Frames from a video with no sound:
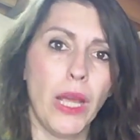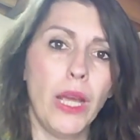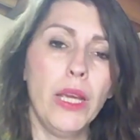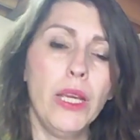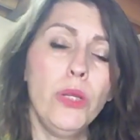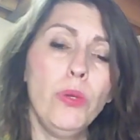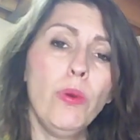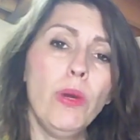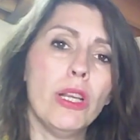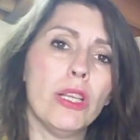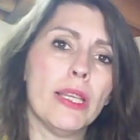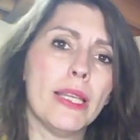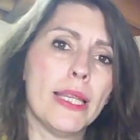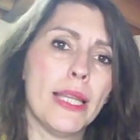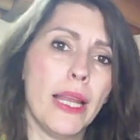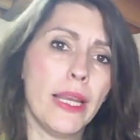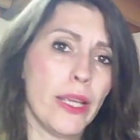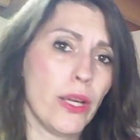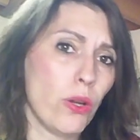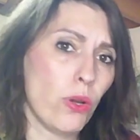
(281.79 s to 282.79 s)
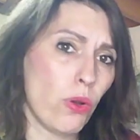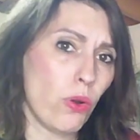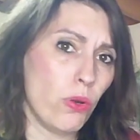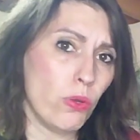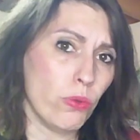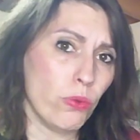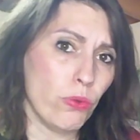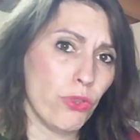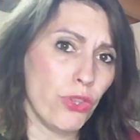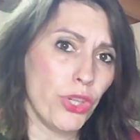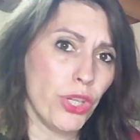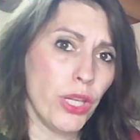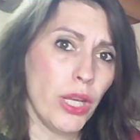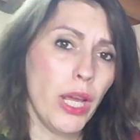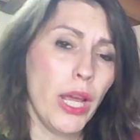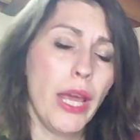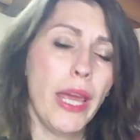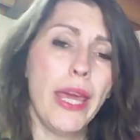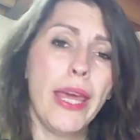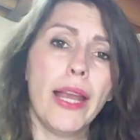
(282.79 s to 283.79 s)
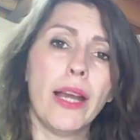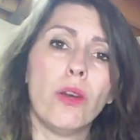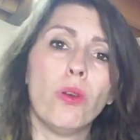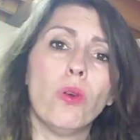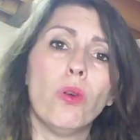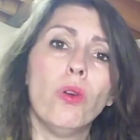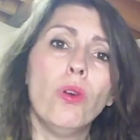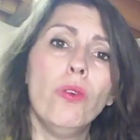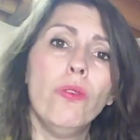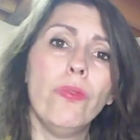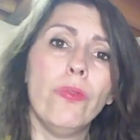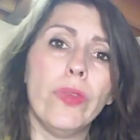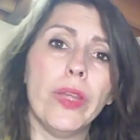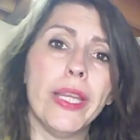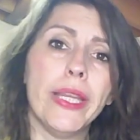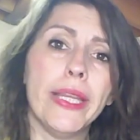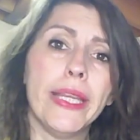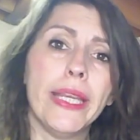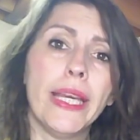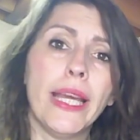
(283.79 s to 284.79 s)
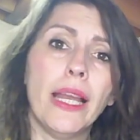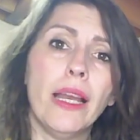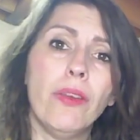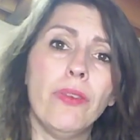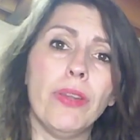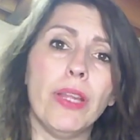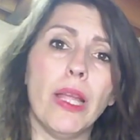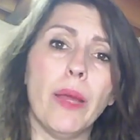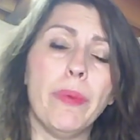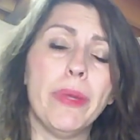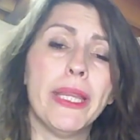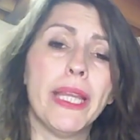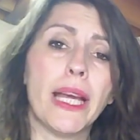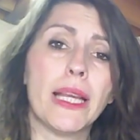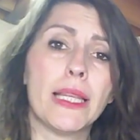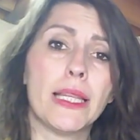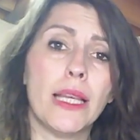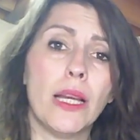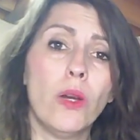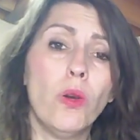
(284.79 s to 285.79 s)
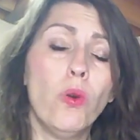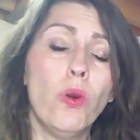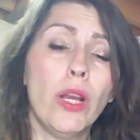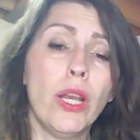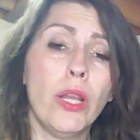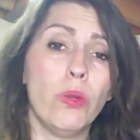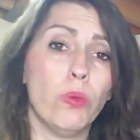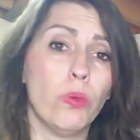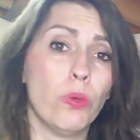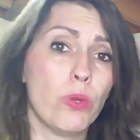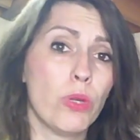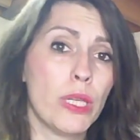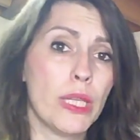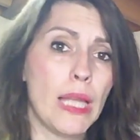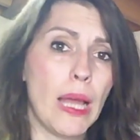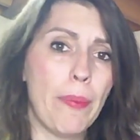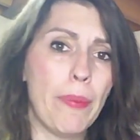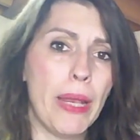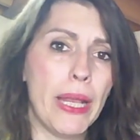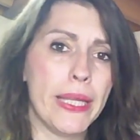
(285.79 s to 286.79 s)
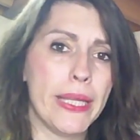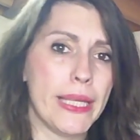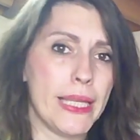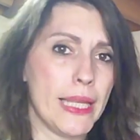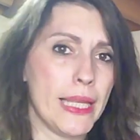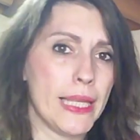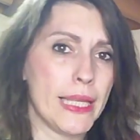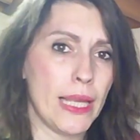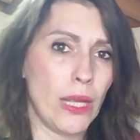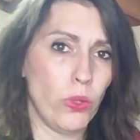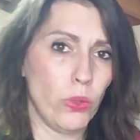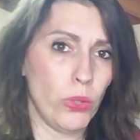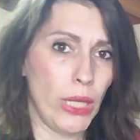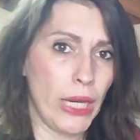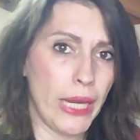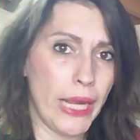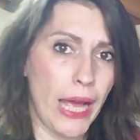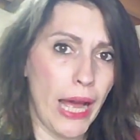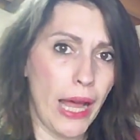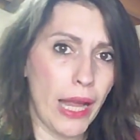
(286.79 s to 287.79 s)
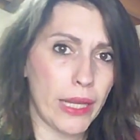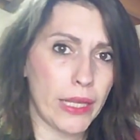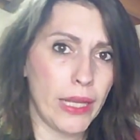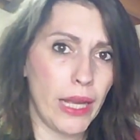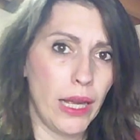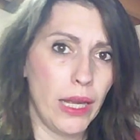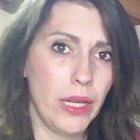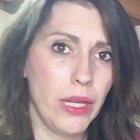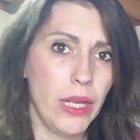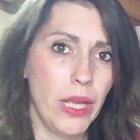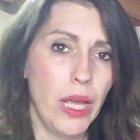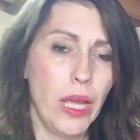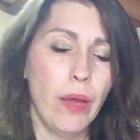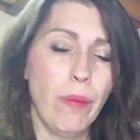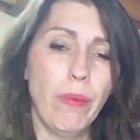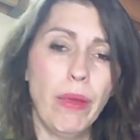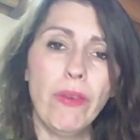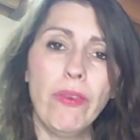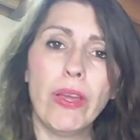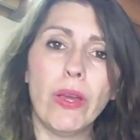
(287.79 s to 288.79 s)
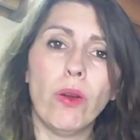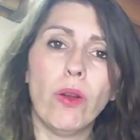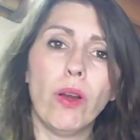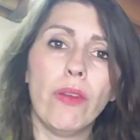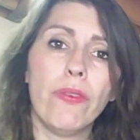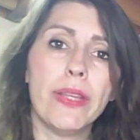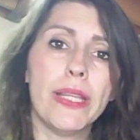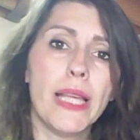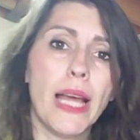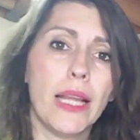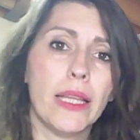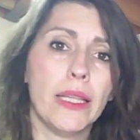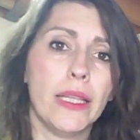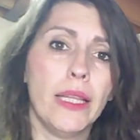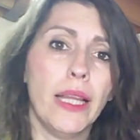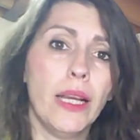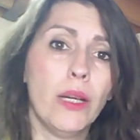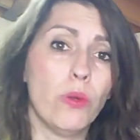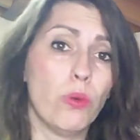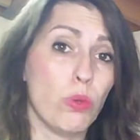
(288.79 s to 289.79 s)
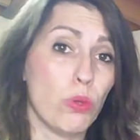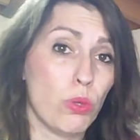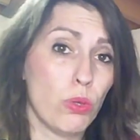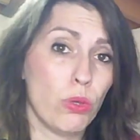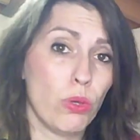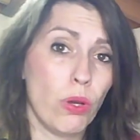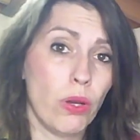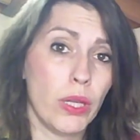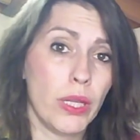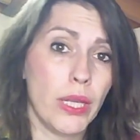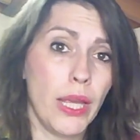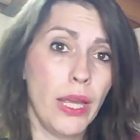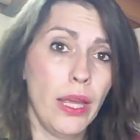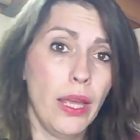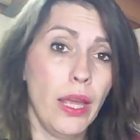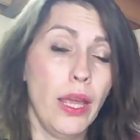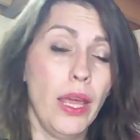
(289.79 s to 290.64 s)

I due anziani coniugi erano convinti che la figlia abitasse ancora in uno stabile ad Esenzano del Garda, ma vengono avvisati dal custode